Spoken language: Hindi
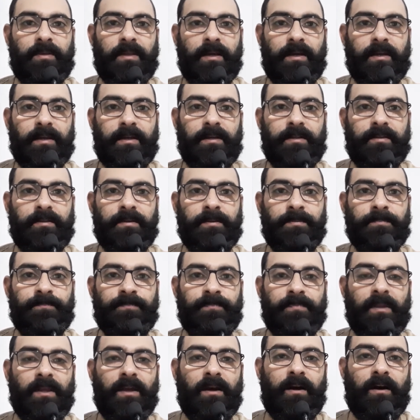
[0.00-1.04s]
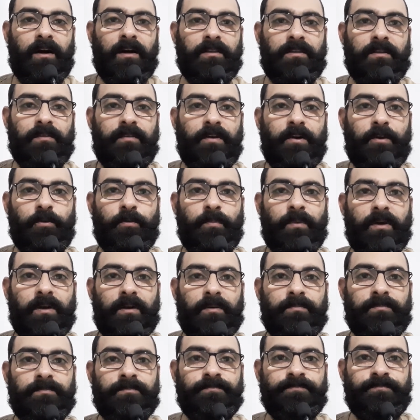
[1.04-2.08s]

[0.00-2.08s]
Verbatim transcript: बताए गए थे आज की वीडियो में हम